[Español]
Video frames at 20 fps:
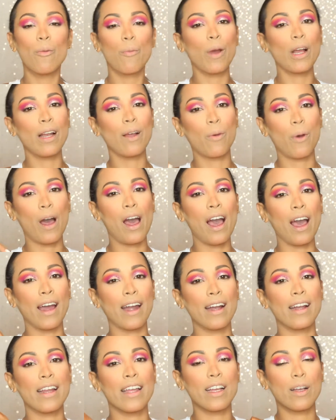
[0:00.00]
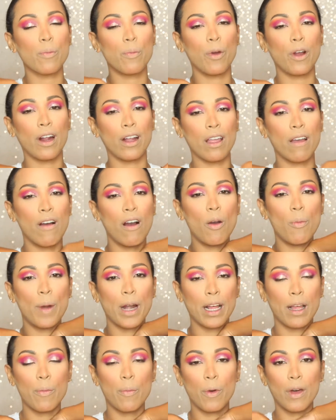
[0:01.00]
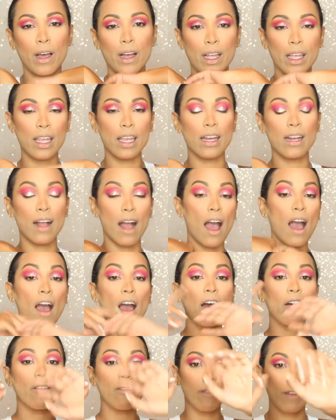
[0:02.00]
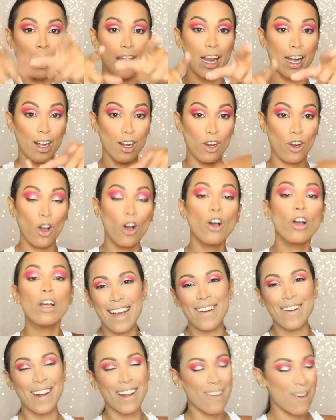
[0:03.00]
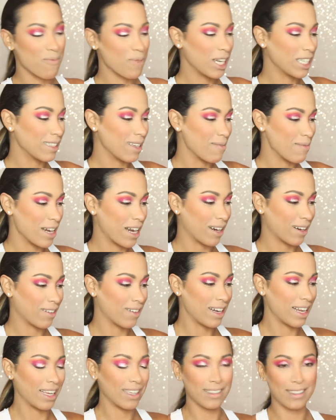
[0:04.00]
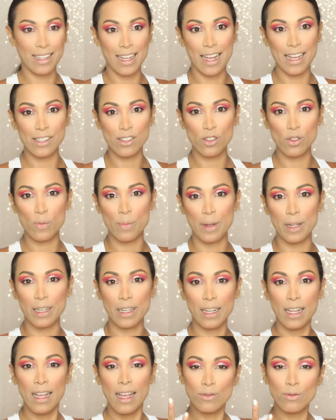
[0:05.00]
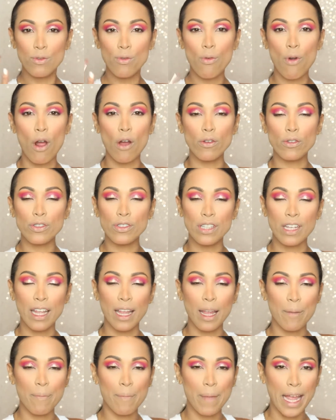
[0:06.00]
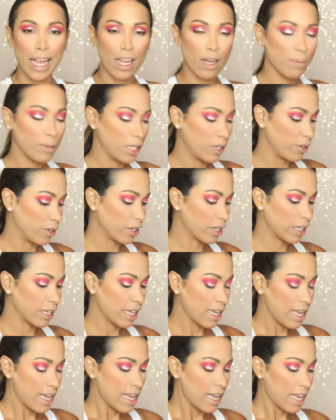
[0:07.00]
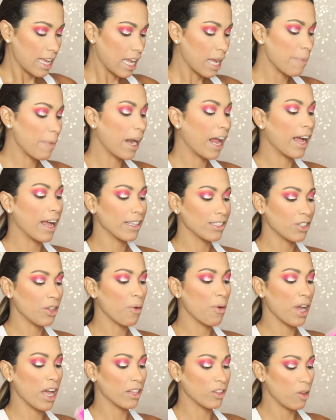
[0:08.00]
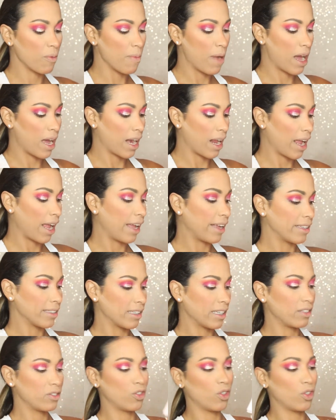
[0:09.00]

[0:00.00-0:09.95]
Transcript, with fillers: pues les voy a dejar el link por aquí abajo para que puedan ir a verlo. Ahora vamos a terminar con este super rosy makeup look y para eso voy a tomar este